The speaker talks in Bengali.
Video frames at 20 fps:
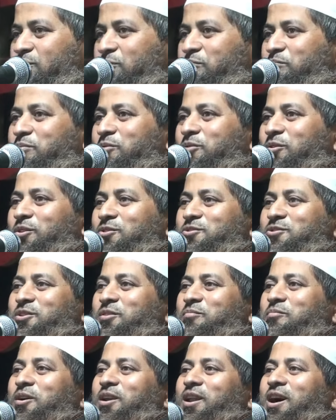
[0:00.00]
তো ভুল
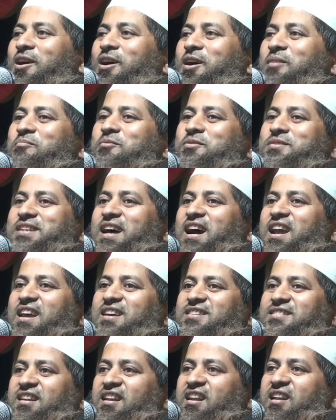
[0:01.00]
যদি বলা হয় মুসা
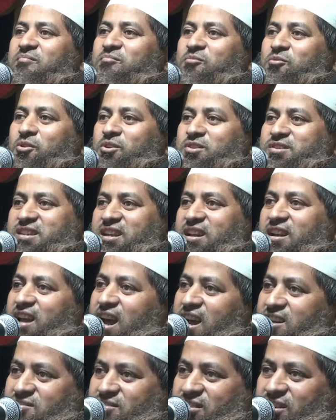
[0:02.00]
আলাইসাল্লাম করছেন
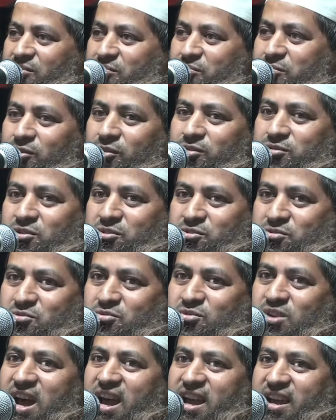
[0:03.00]
আসলে ভুল তো
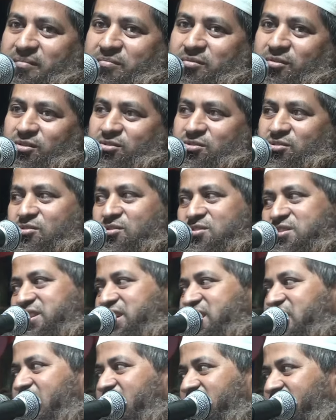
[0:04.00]
গোড়ায় ভুল তো
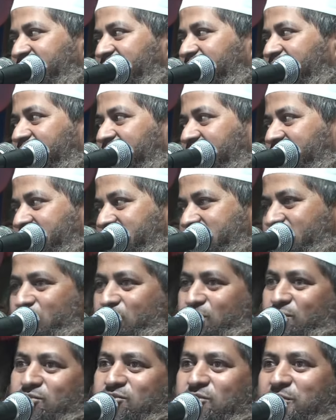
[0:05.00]
করছেন আল্লাহ
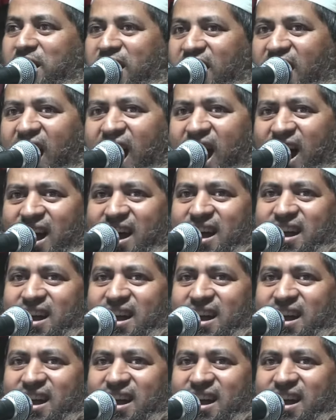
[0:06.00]
নজবিল্লা